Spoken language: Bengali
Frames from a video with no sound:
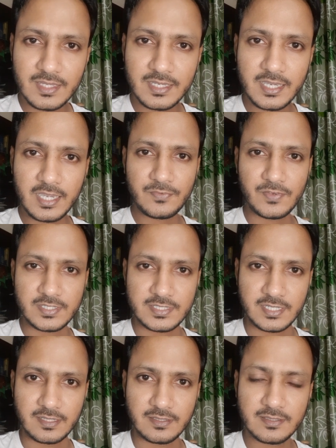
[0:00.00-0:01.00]
খেয়ে
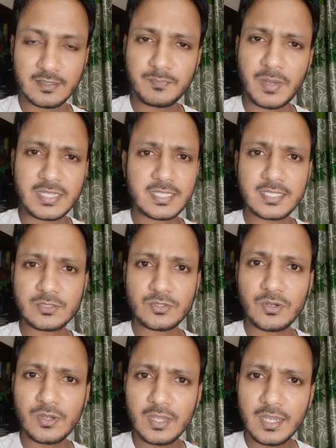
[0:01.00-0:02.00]
ফেলছে বাচ্চাদের
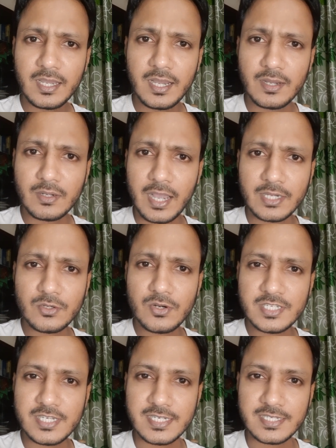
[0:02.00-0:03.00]
তো
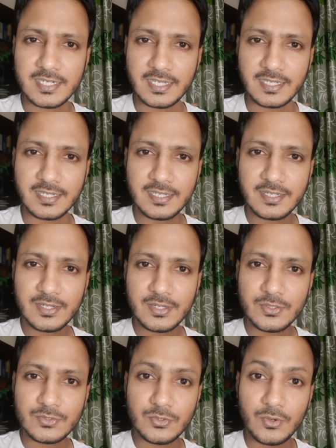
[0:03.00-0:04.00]
আগ্রহের শেষ নাই
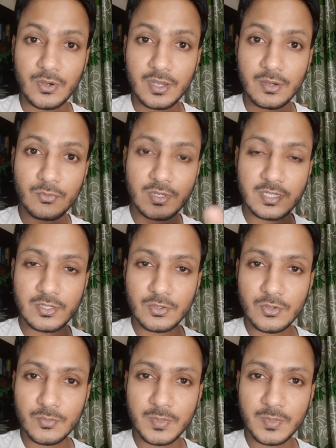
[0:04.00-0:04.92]
তো ওই রকম